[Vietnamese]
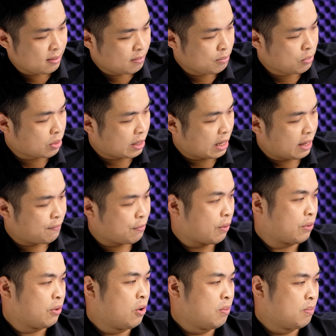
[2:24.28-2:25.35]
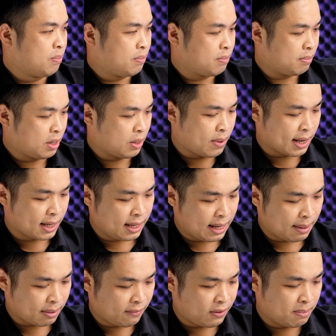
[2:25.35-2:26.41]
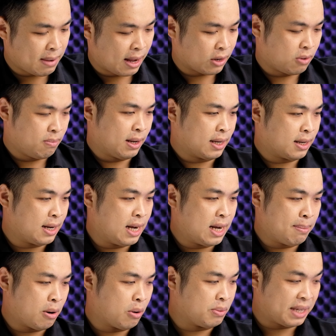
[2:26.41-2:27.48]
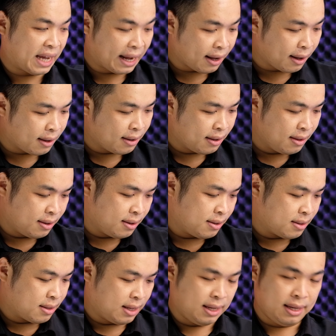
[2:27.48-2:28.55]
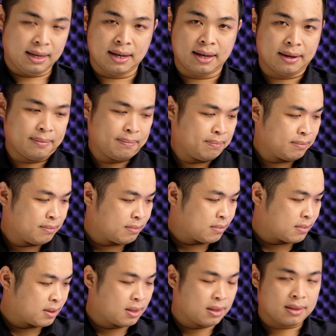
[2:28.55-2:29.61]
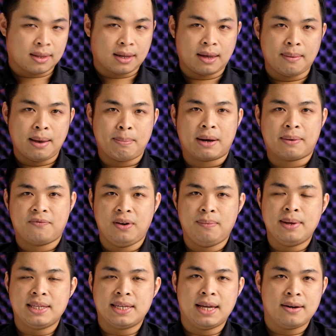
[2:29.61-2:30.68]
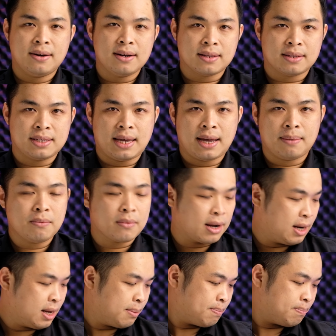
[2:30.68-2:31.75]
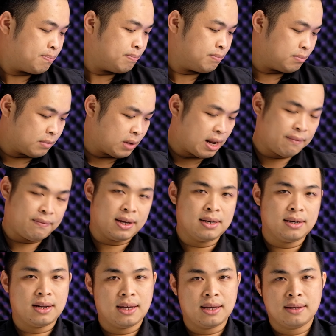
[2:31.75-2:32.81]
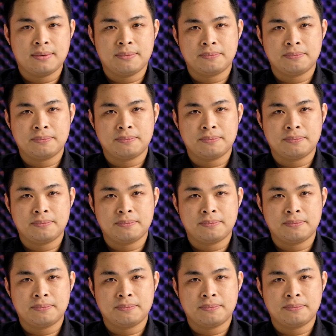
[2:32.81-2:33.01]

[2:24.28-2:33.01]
một cái vỏ nhôm bên ngoài rất đẹp cái phiên bản của mình ở đây là màu trắng thì à, cái bề mặt phía bên trên nó được tráng một cái lớp là vân à,